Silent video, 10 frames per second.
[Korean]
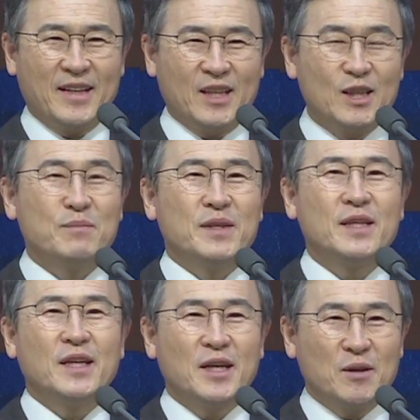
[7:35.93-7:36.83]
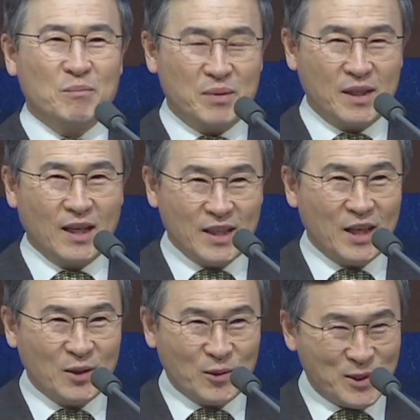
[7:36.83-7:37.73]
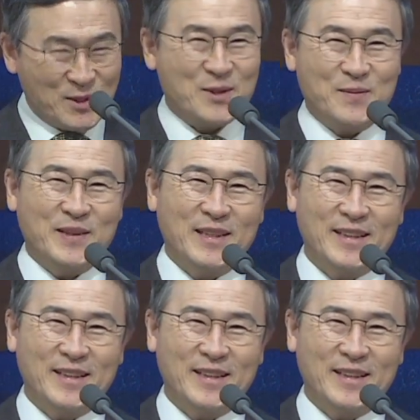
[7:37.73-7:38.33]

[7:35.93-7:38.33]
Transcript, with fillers: 이미 비가 내리고 있었습니다.